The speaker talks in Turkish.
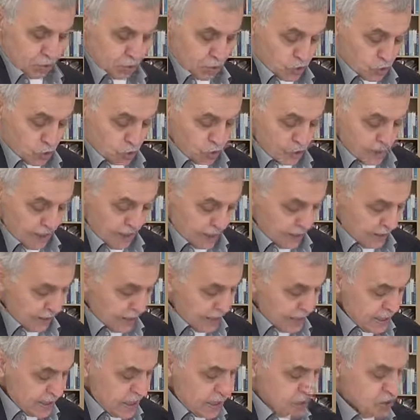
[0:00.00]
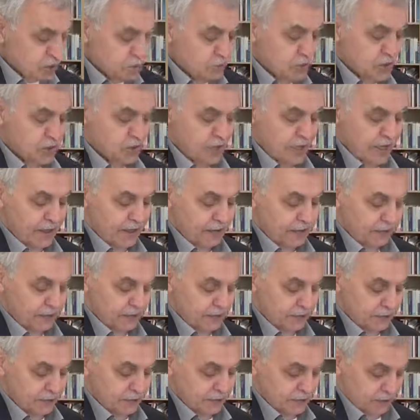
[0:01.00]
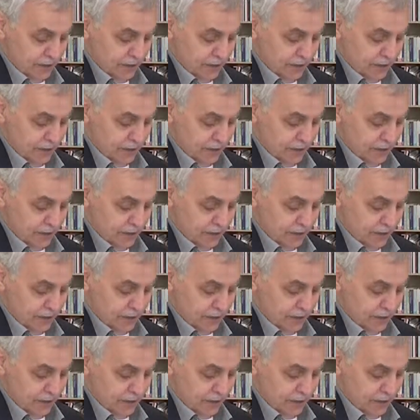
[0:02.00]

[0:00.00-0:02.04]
Hükümlerine geçmişlerdir.